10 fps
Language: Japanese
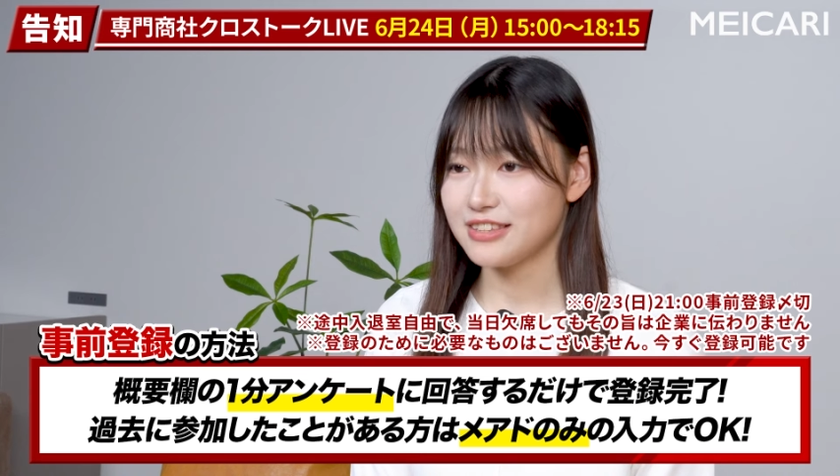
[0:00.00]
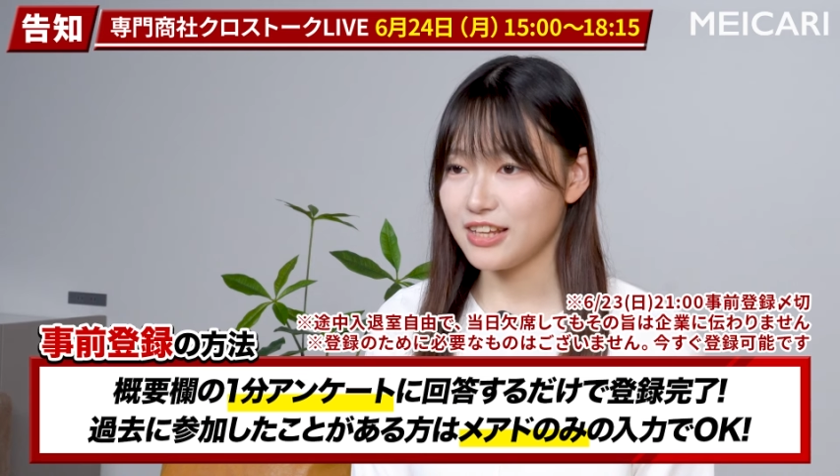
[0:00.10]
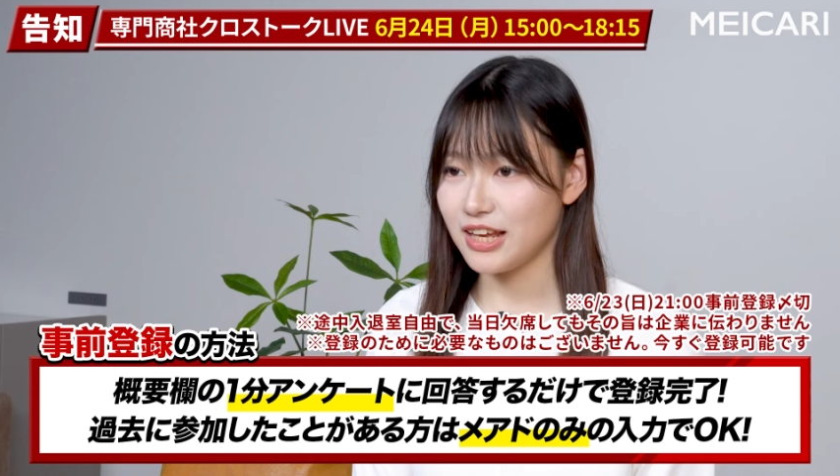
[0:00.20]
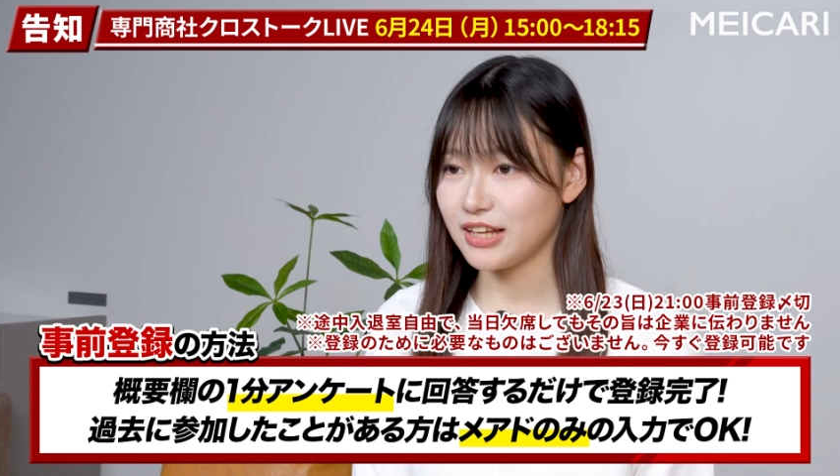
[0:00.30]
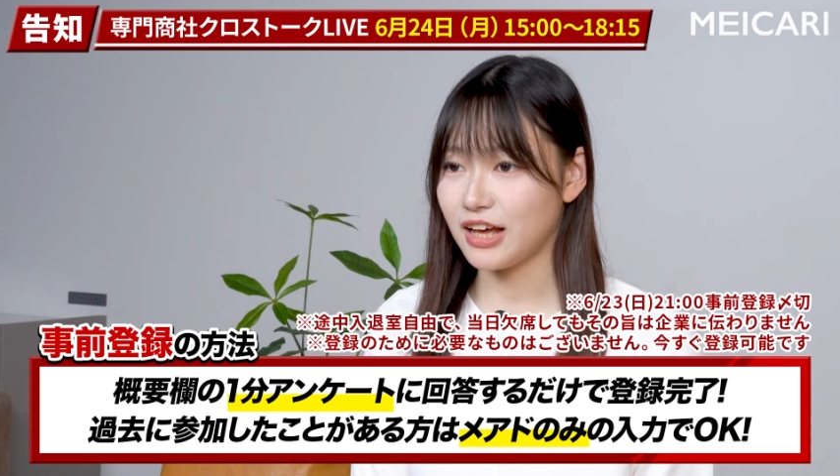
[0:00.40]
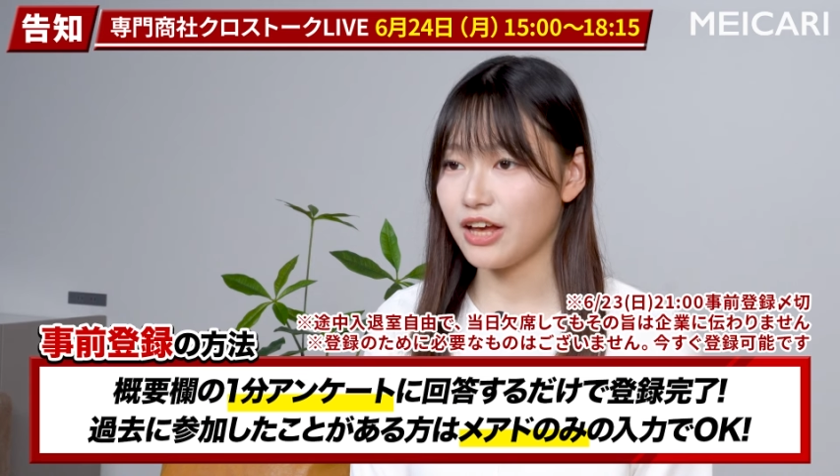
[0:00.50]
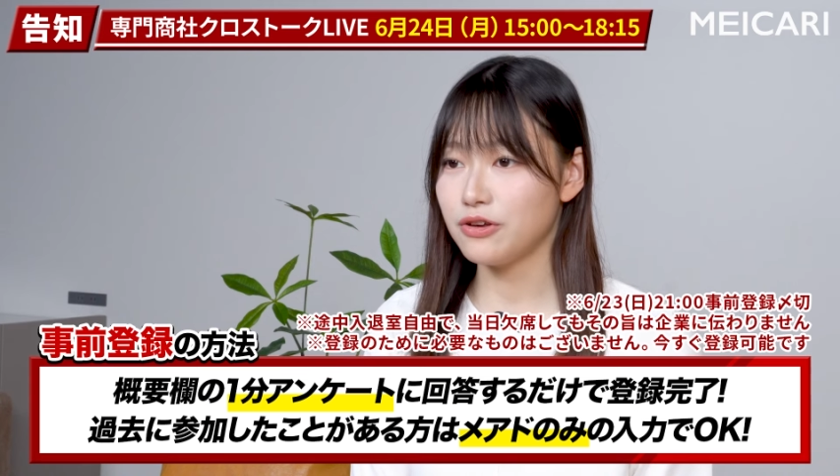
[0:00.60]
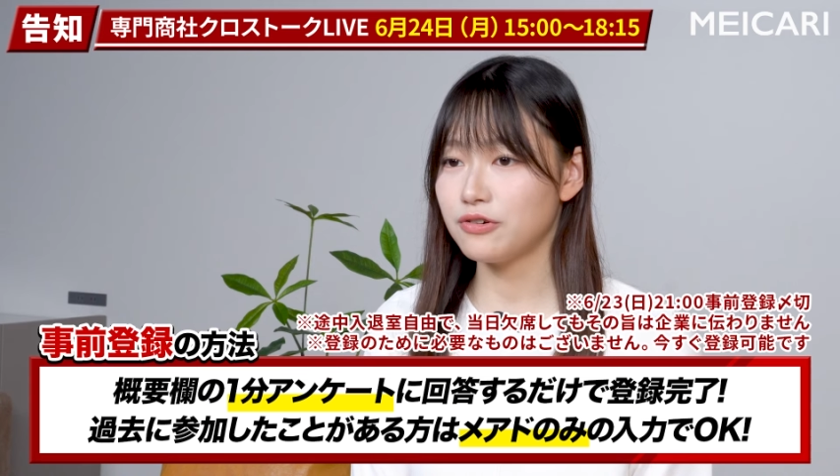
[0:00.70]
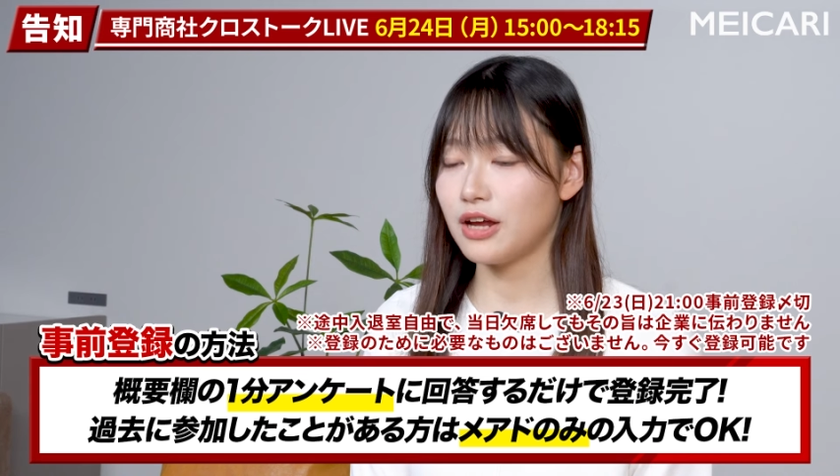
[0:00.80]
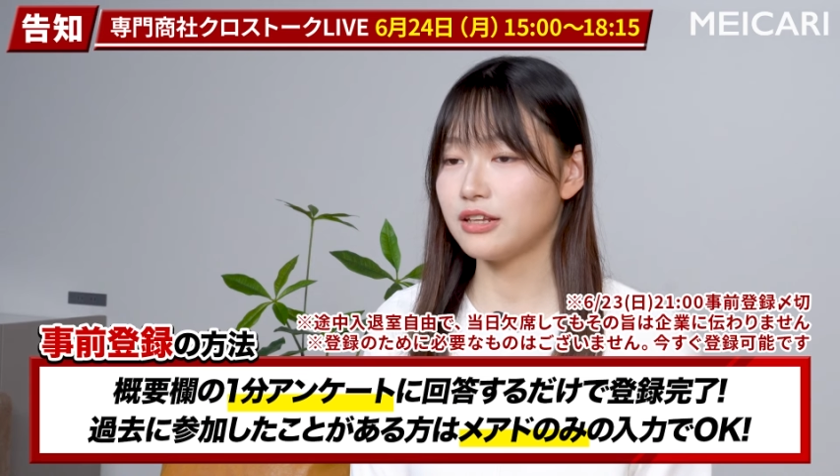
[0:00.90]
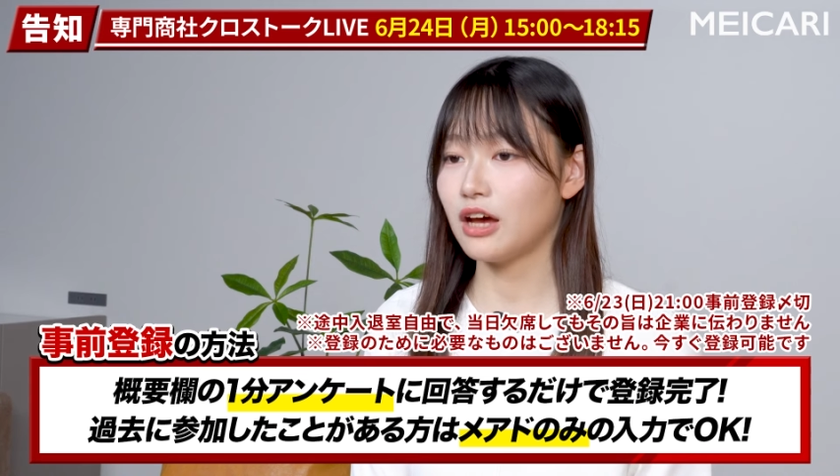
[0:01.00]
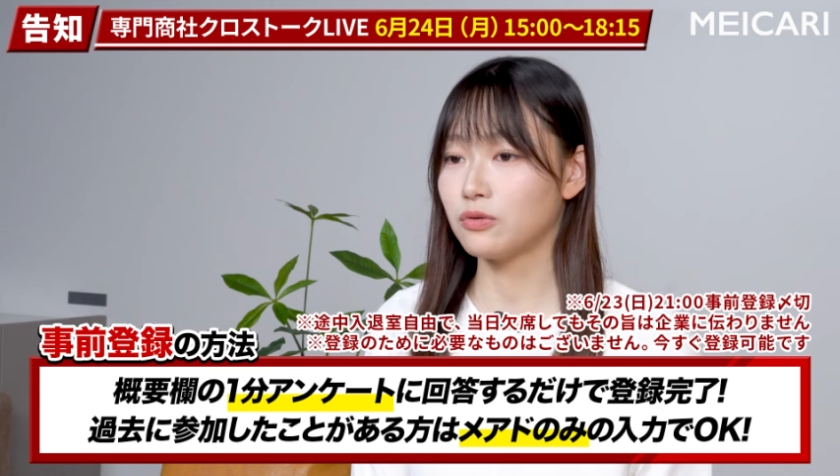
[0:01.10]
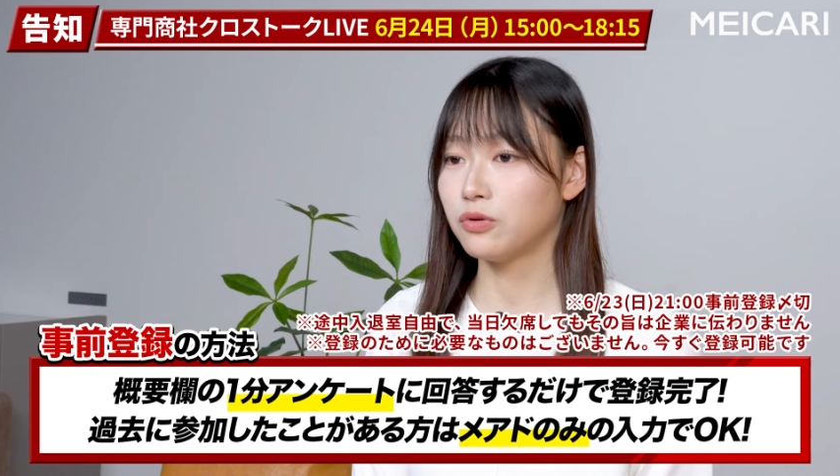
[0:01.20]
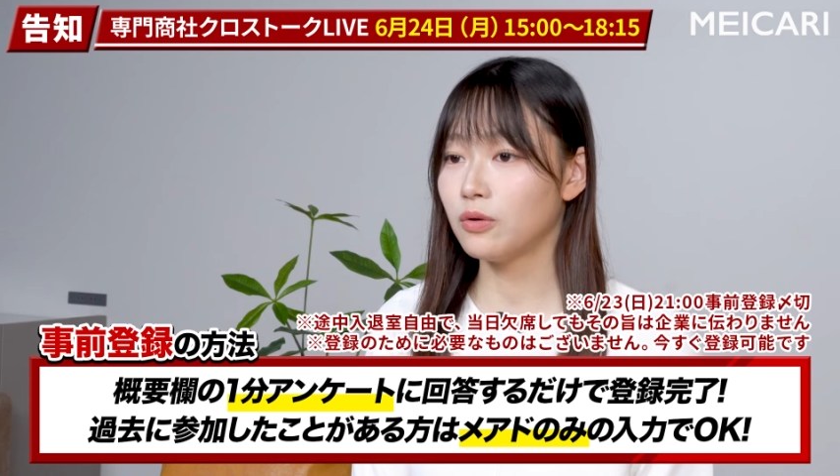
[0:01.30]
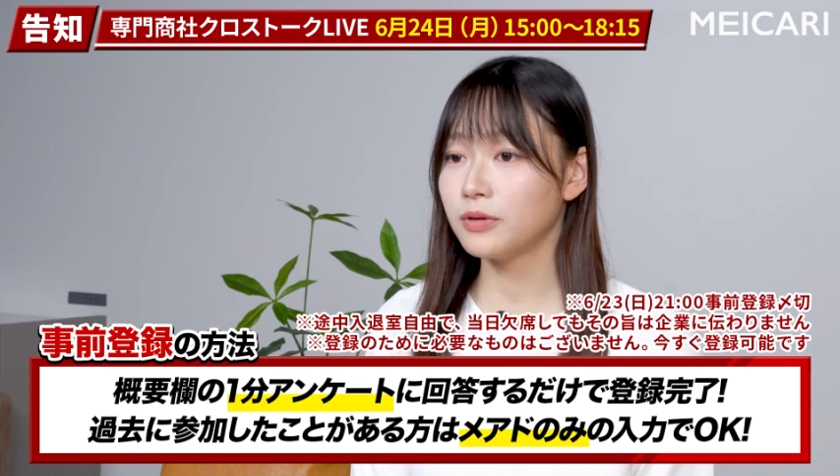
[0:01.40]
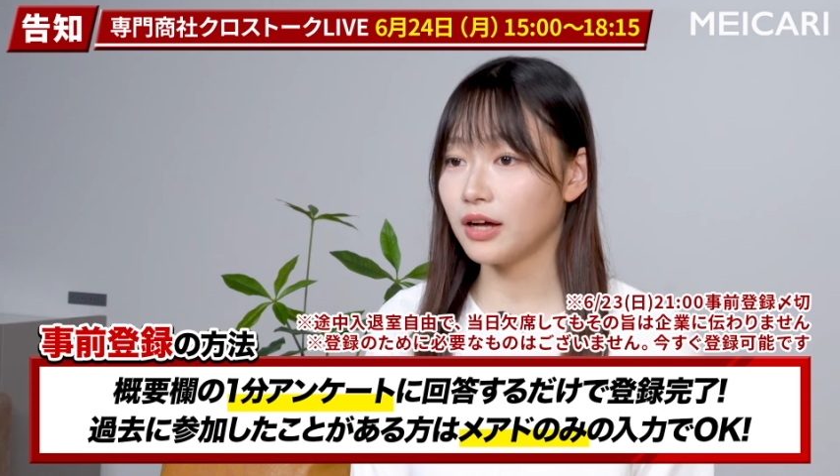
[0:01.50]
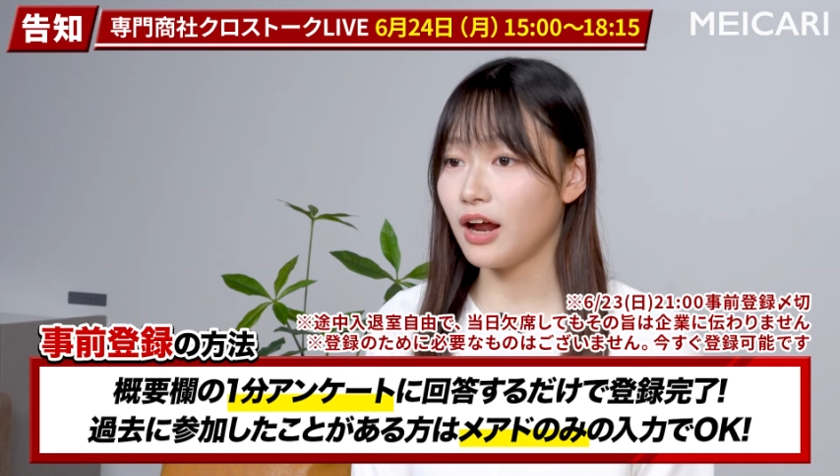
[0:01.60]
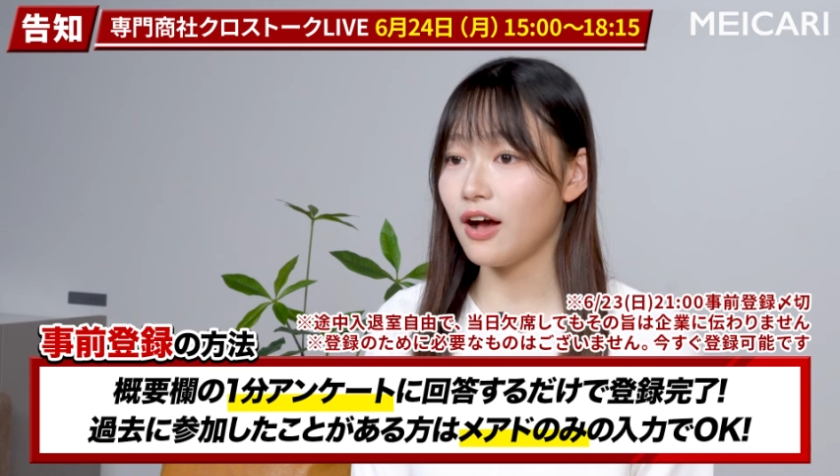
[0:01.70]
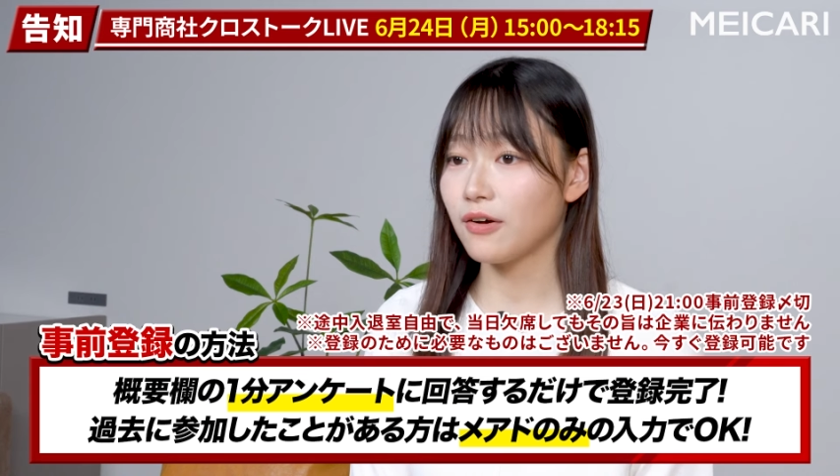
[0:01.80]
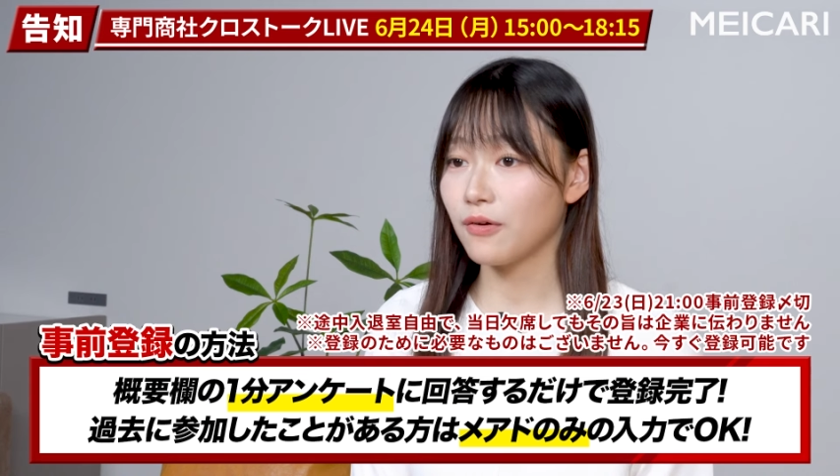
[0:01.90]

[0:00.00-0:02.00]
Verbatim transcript: ぜひ概要欄にあるフォームから